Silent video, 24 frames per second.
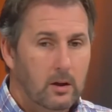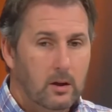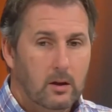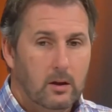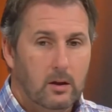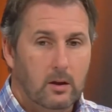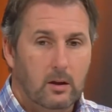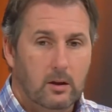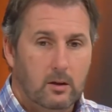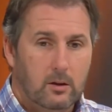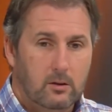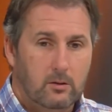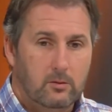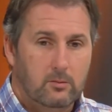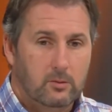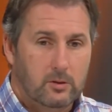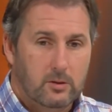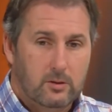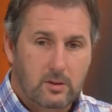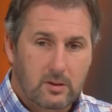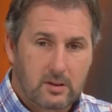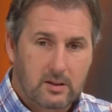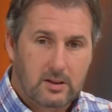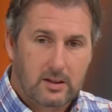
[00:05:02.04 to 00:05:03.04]
Euh, je me
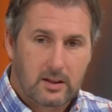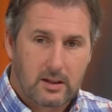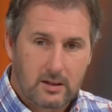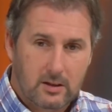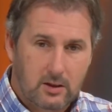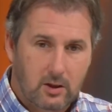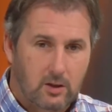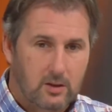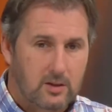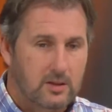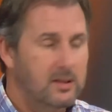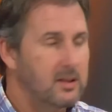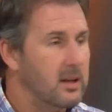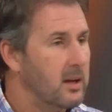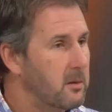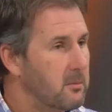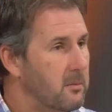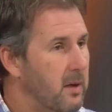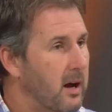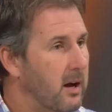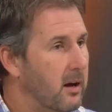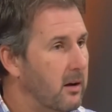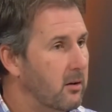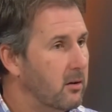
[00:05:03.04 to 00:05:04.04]
suis dit, c'est ce
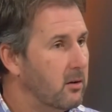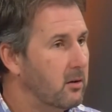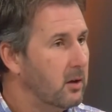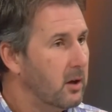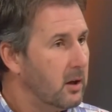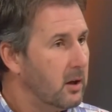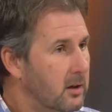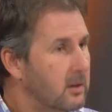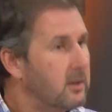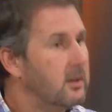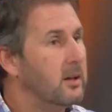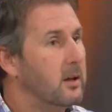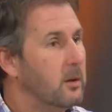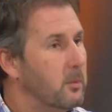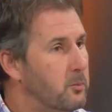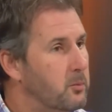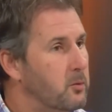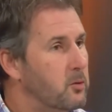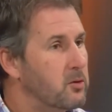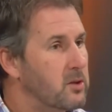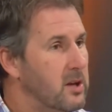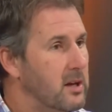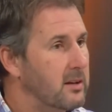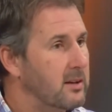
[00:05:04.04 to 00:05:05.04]
segment-là qui est le
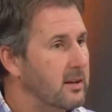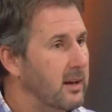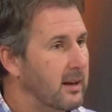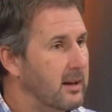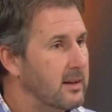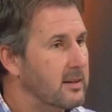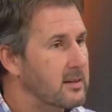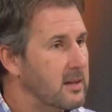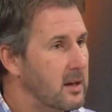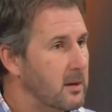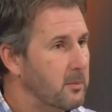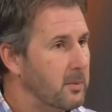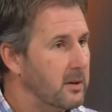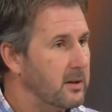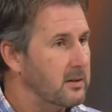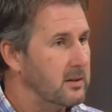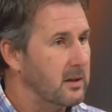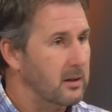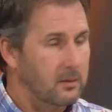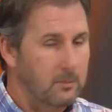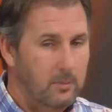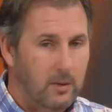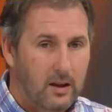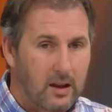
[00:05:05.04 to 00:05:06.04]
plus intéressant
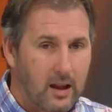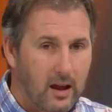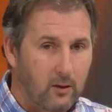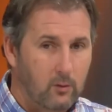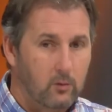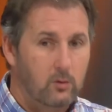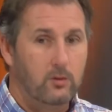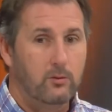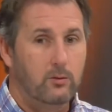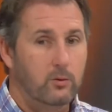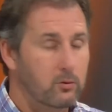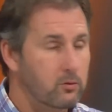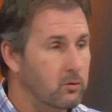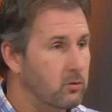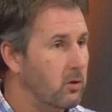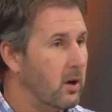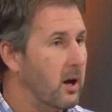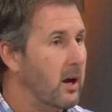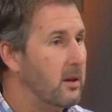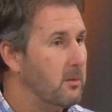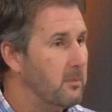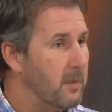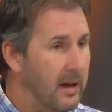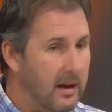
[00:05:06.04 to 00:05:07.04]
présentement au niveau du
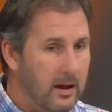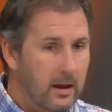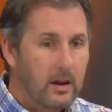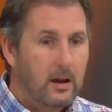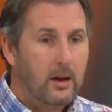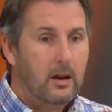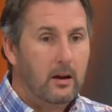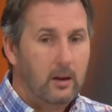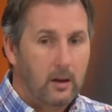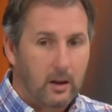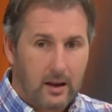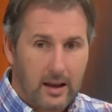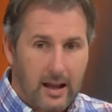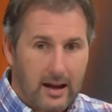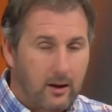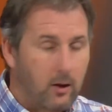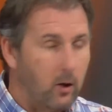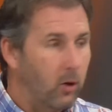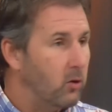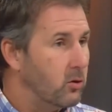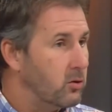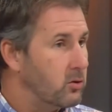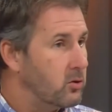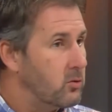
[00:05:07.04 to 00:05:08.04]
rendement. Euh, la
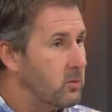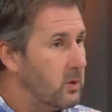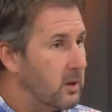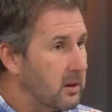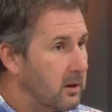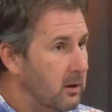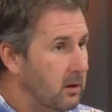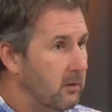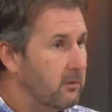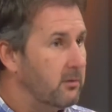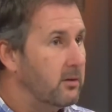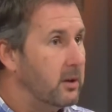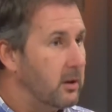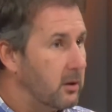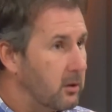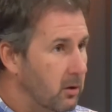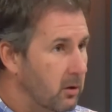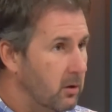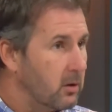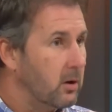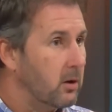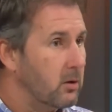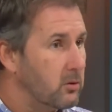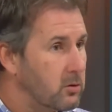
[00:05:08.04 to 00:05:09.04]
conduite, le
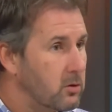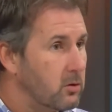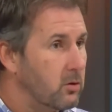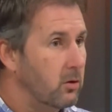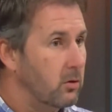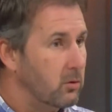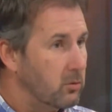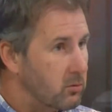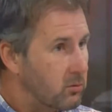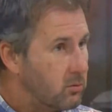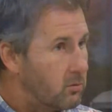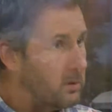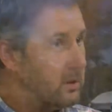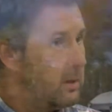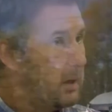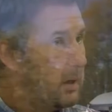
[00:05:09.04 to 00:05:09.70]
véhicule, quand tu conduis,